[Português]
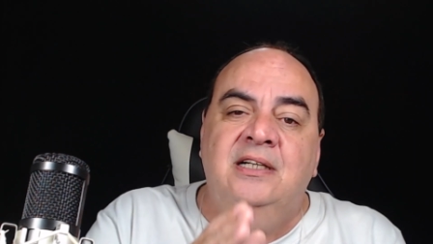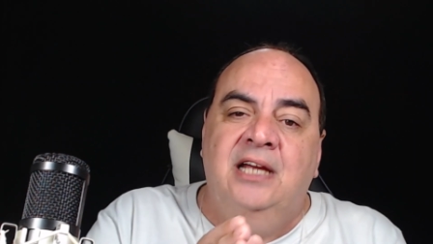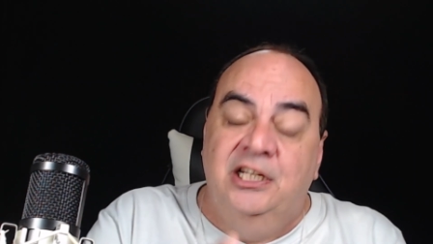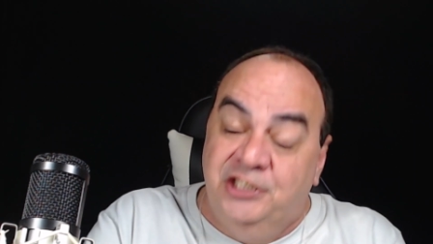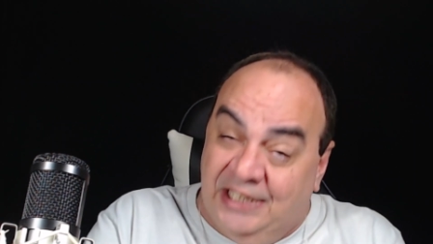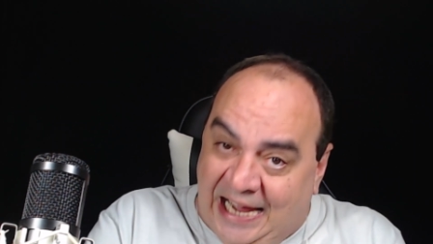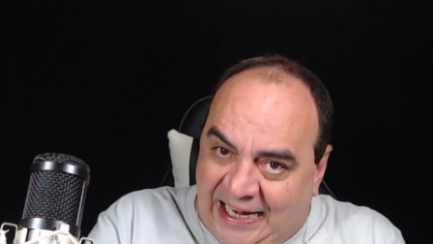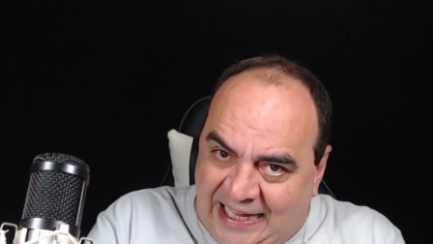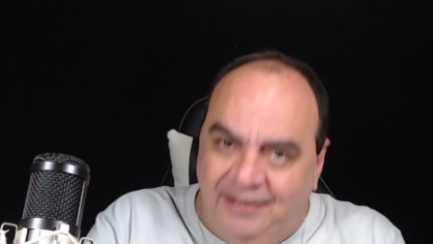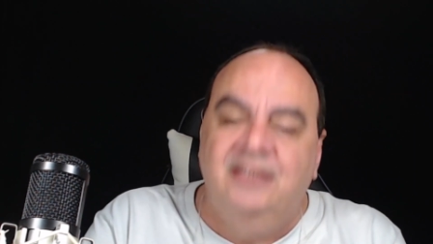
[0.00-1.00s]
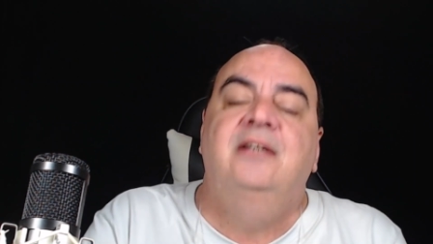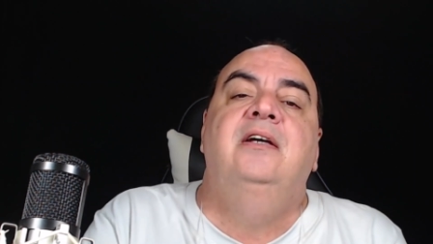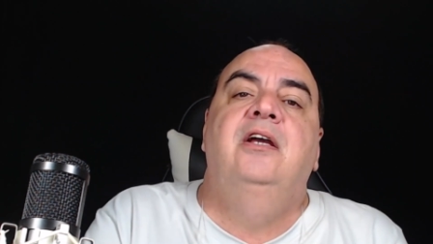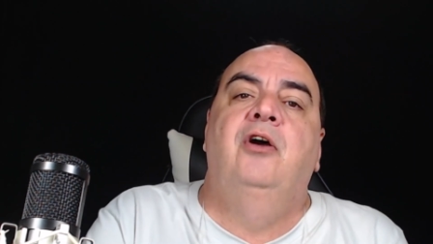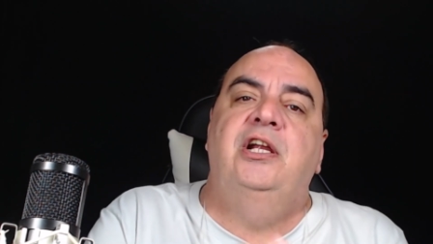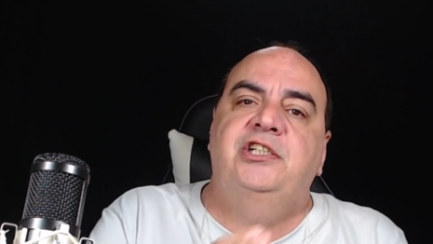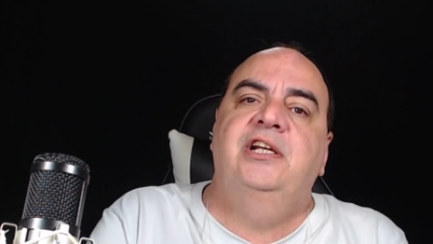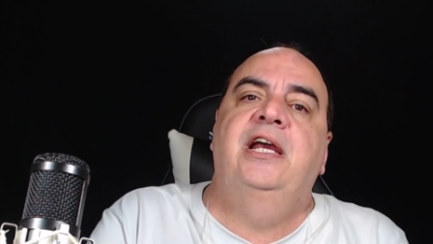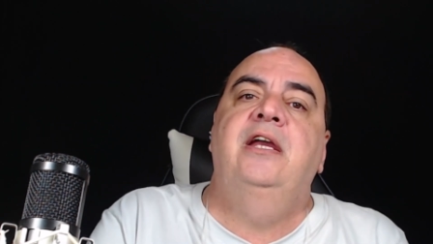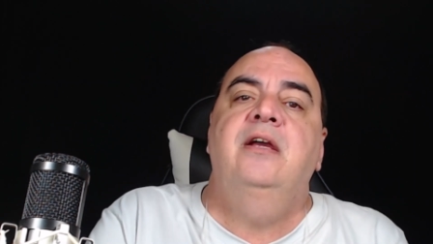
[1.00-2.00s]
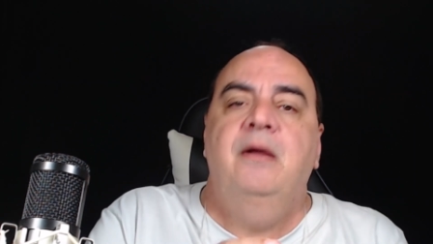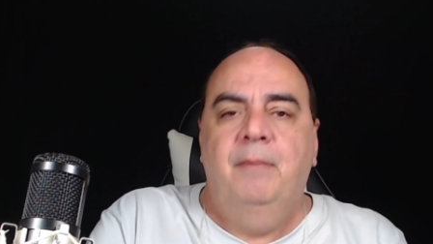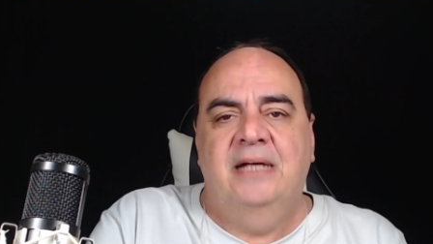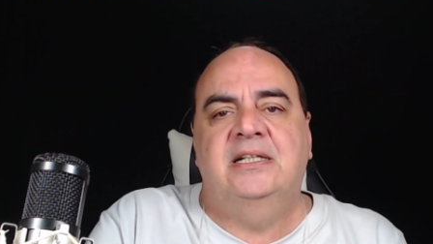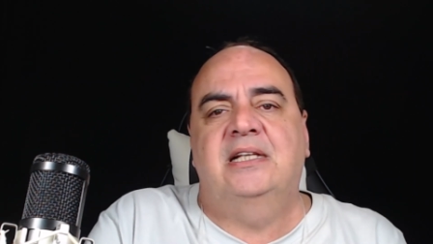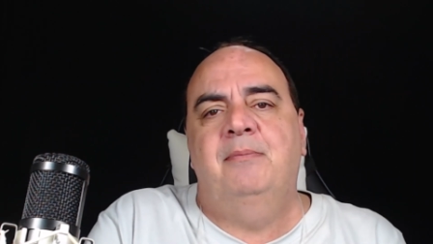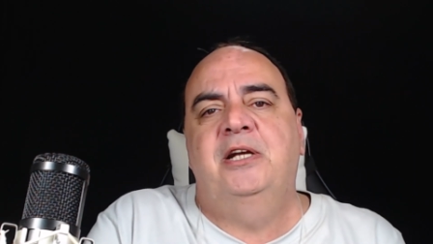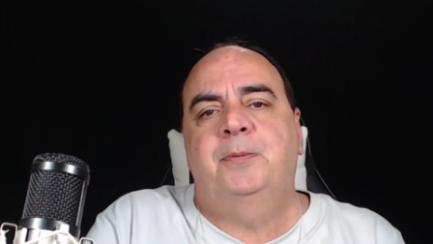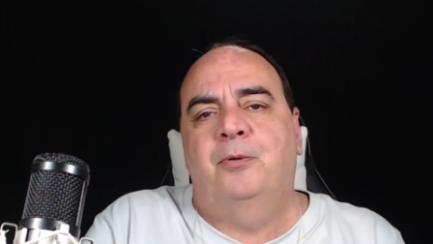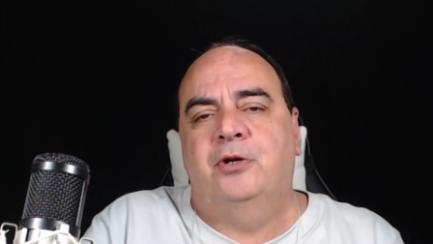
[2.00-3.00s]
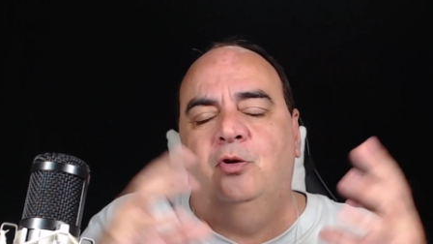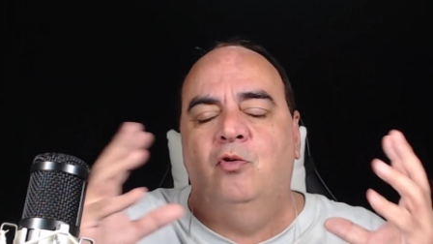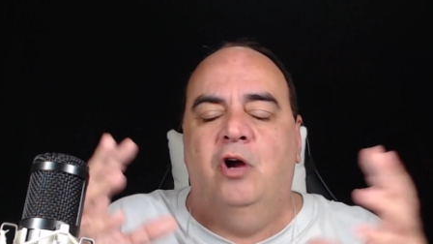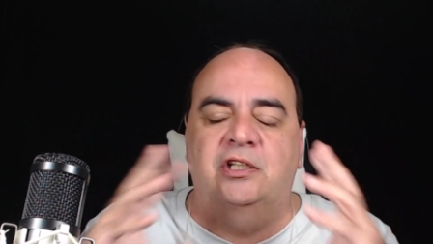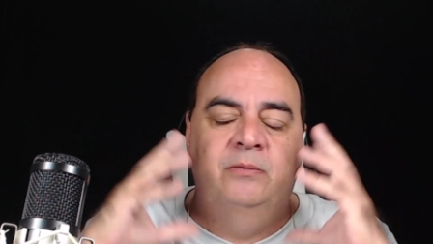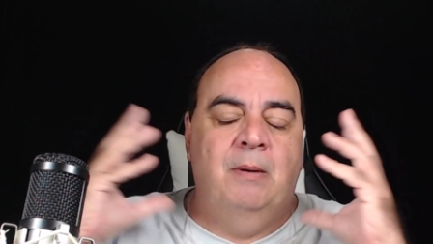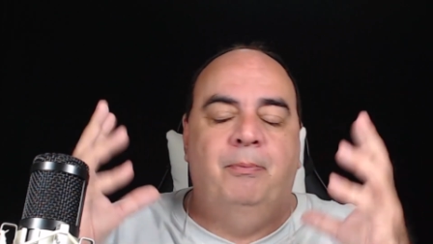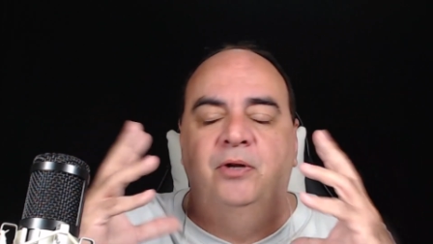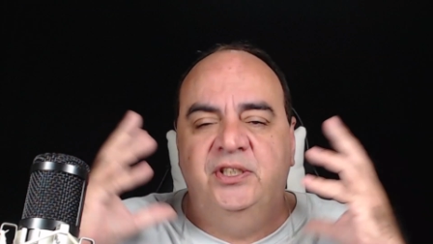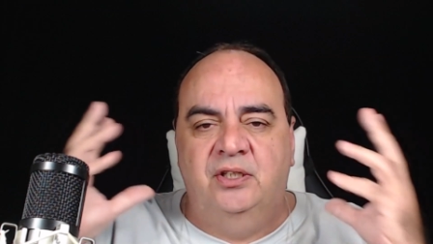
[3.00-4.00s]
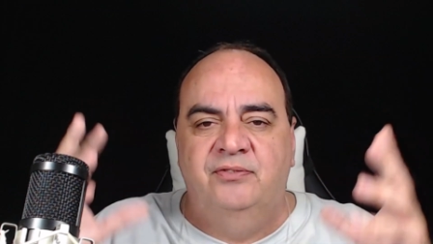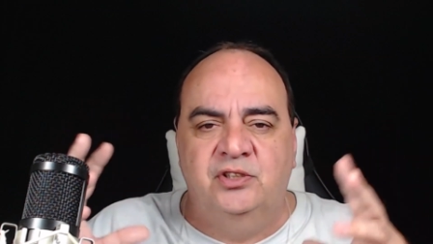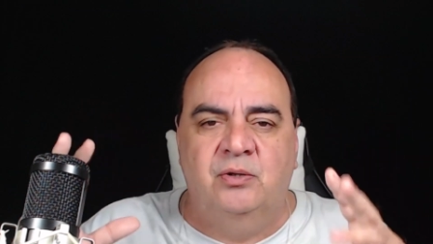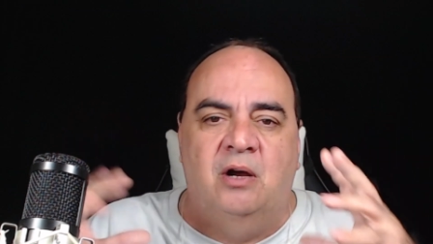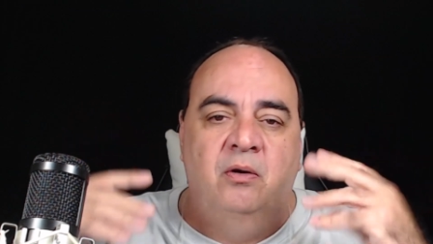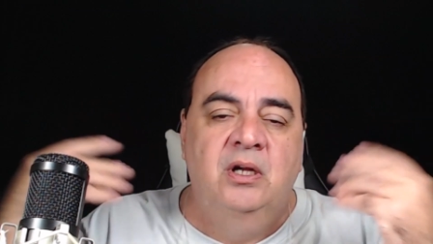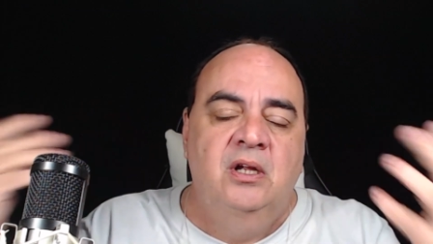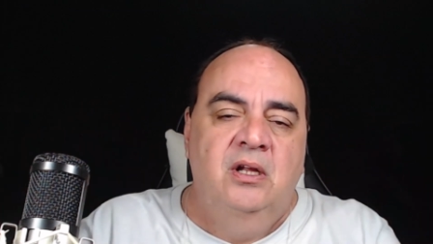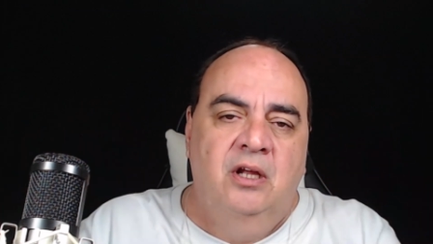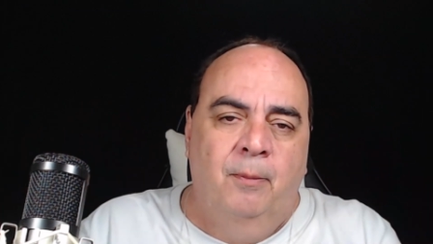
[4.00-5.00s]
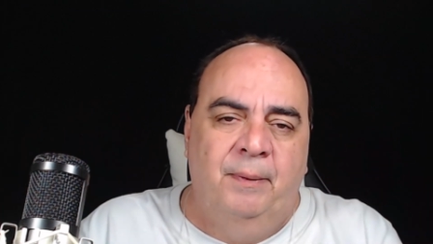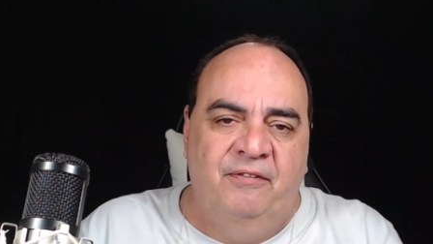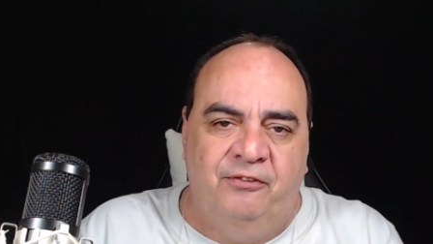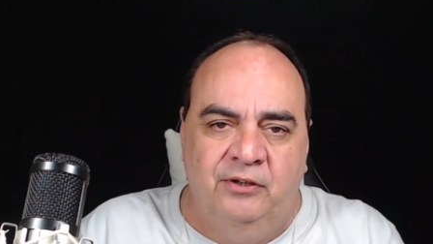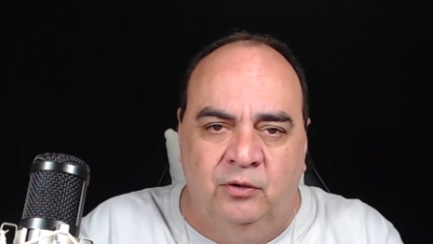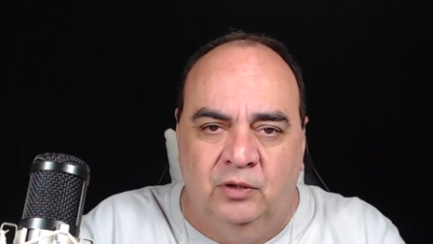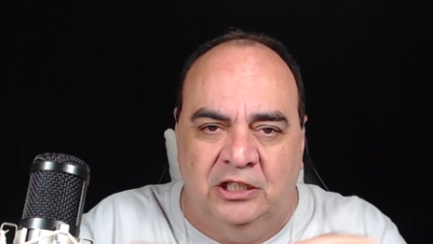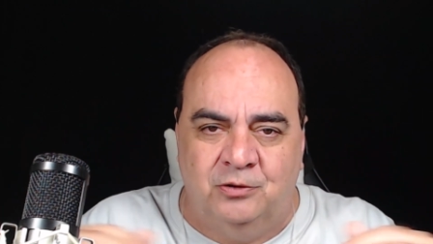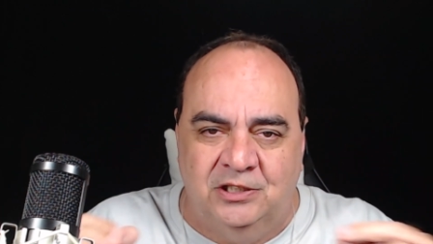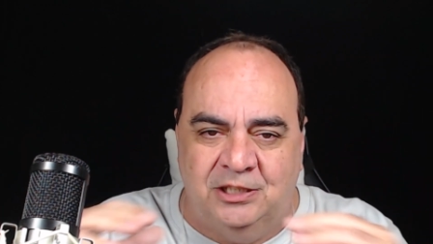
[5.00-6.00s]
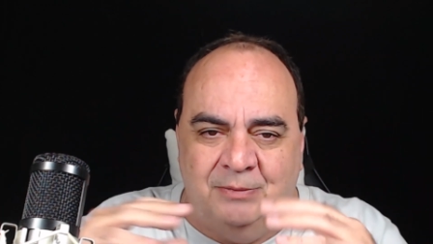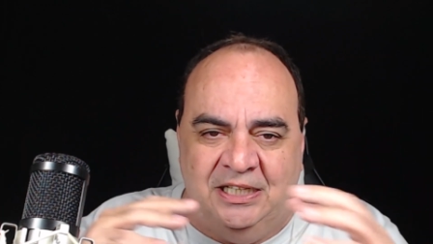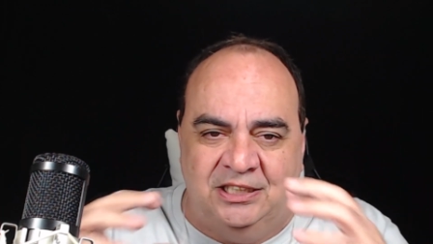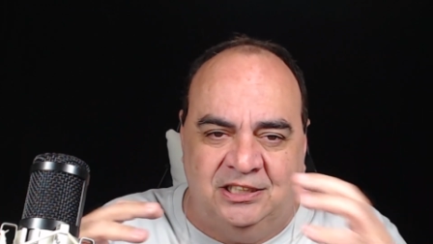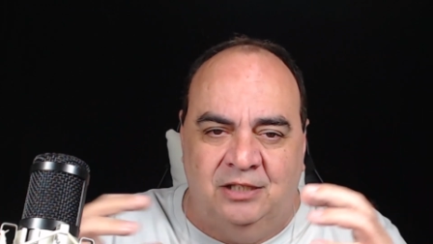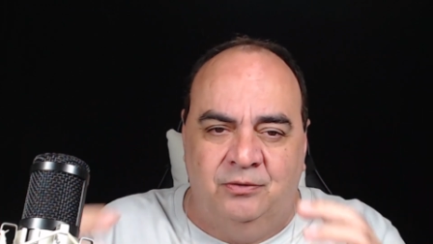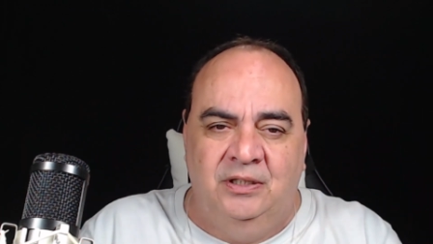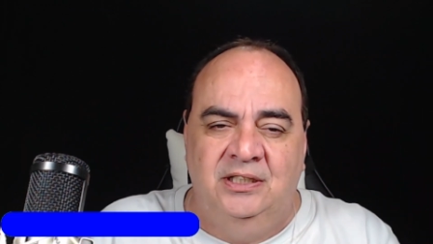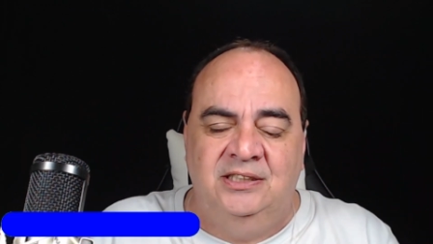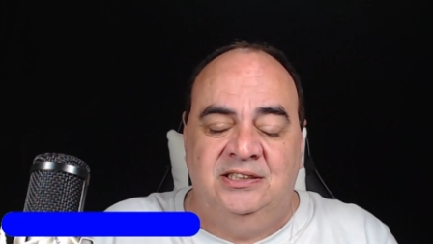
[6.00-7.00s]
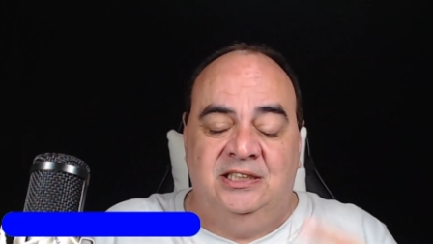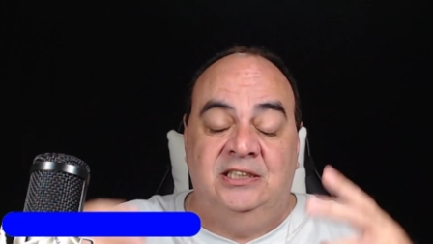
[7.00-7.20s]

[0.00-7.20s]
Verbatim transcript: Retirá-la, eu retirei exatamente porque eu não gosto de uma poluição visual. Eu prefiro as coisas mais tranquilinhas.